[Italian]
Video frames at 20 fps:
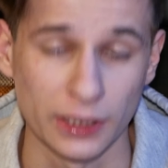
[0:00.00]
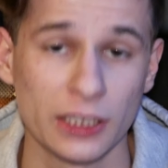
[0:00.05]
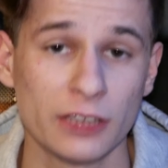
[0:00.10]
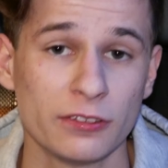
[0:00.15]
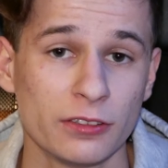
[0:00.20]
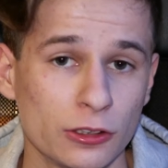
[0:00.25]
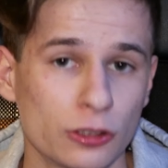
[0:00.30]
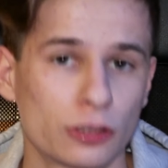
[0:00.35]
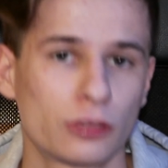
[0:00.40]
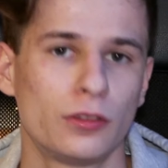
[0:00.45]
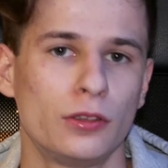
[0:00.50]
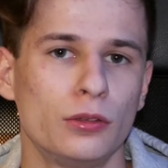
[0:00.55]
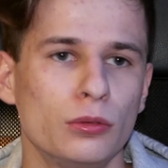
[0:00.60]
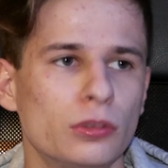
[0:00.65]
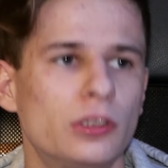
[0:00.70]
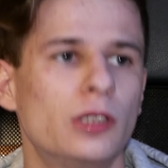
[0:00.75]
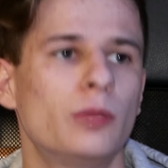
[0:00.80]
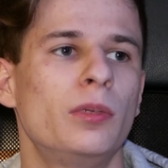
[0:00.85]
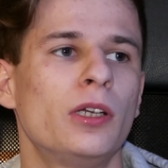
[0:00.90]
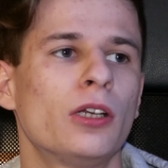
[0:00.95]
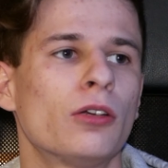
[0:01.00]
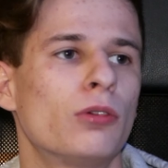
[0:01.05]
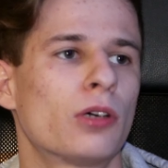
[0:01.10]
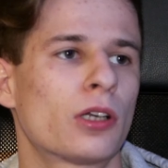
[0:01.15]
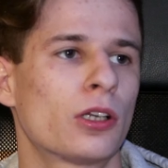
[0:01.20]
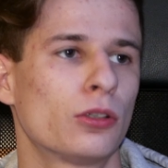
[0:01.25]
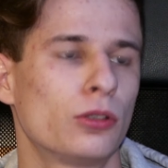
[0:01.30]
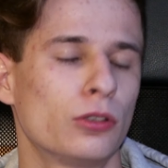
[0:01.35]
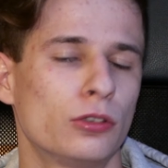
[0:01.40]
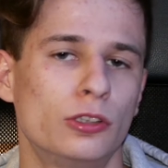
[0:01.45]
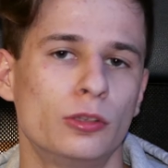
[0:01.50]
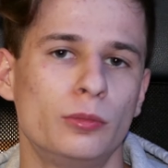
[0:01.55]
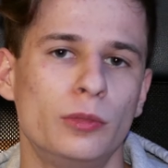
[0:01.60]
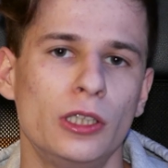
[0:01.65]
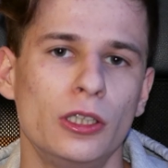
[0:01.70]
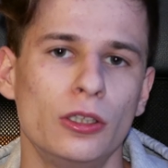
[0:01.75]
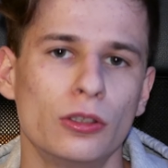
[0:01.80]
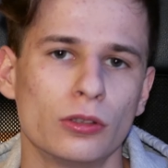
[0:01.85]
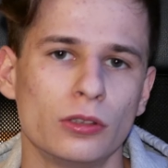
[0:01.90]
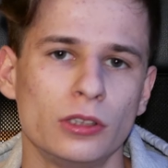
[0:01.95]
ne vennero vendute ben 48
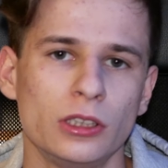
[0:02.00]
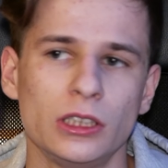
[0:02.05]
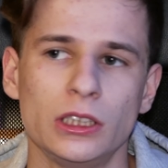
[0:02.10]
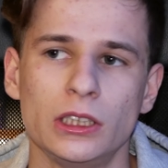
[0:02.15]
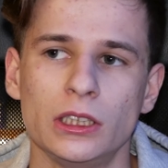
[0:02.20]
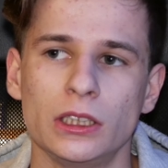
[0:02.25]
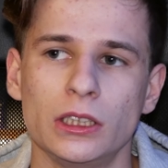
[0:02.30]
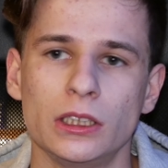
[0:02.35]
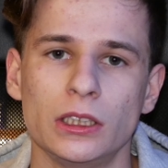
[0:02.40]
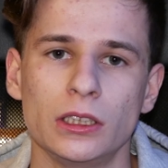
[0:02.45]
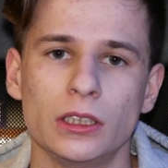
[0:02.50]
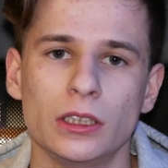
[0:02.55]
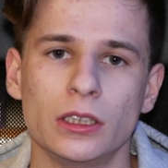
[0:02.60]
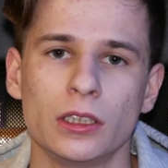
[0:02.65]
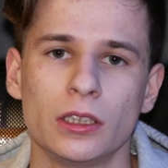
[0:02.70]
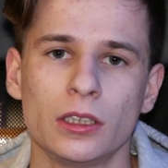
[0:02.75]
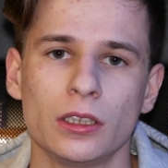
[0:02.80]
milioni di,